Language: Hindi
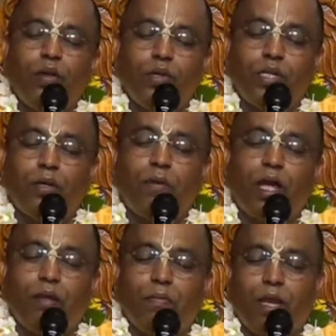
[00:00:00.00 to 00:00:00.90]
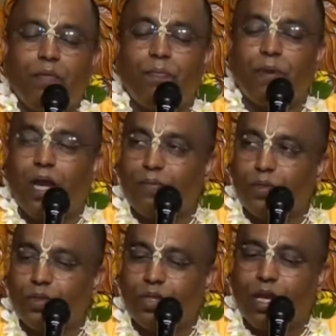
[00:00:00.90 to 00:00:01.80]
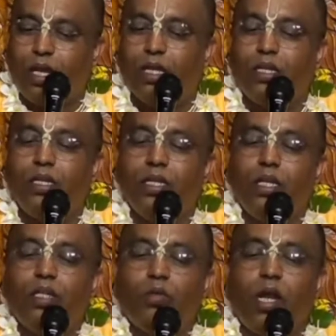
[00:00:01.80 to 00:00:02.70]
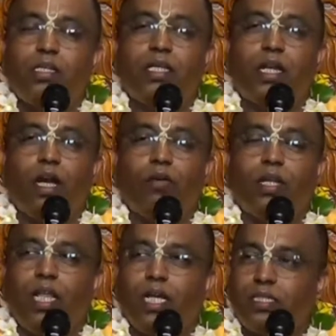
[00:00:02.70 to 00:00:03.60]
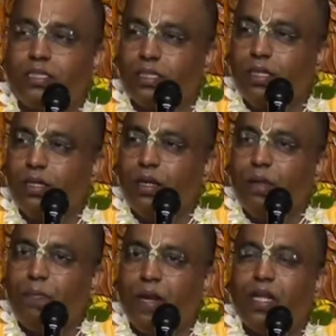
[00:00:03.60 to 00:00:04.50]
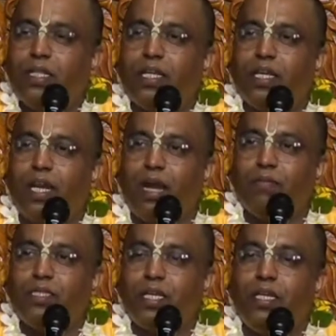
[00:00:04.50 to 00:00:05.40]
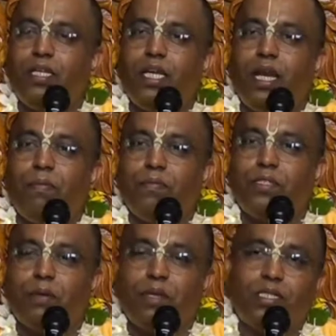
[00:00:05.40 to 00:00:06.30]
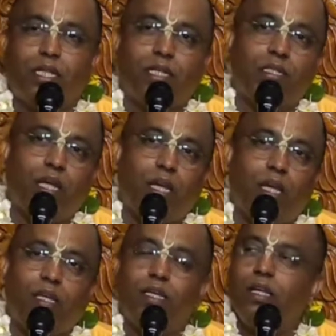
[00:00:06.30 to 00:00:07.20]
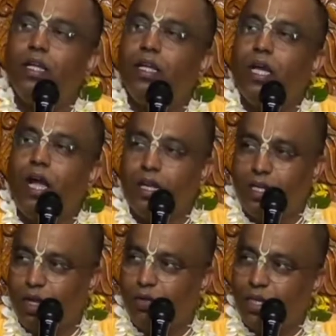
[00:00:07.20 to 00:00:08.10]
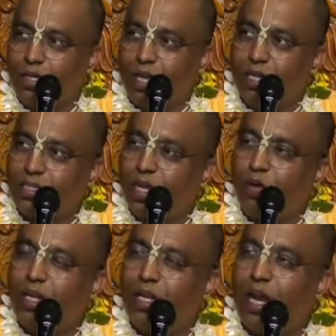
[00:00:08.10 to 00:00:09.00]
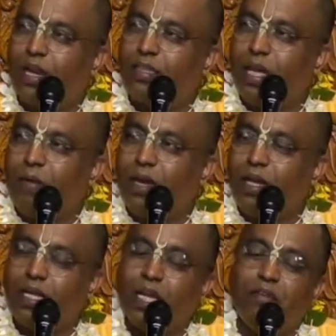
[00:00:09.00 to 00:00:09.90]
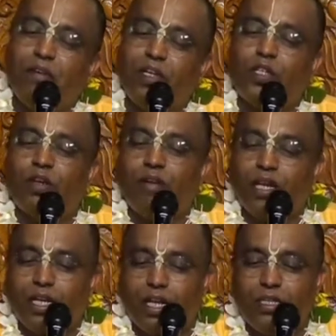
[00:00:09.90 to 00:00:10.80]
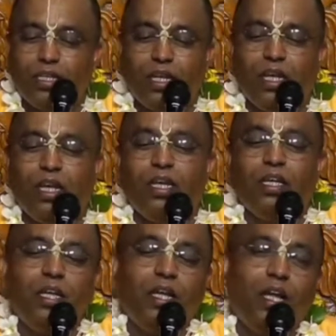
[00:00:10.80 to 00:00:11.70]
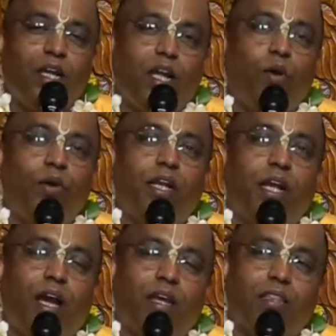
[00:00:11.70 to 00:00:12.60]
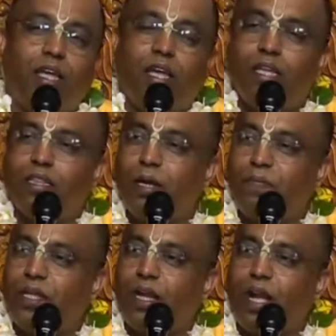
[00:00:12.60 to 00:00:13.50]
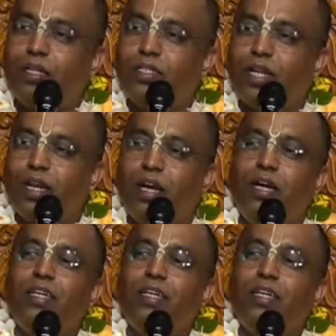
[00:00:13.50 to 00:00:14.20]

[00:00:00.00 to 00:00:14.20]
उनके बारे में हमें प्राप्त होता है तो ऐसे गौरीदास पंडित के नाम से ही ये हम समझ सकते हैं हाँ गौरीदास गौरी का अर्थ हमारे कई वैष्णवगण कहते हैं गौरी का अर्थ है तब तक अंशना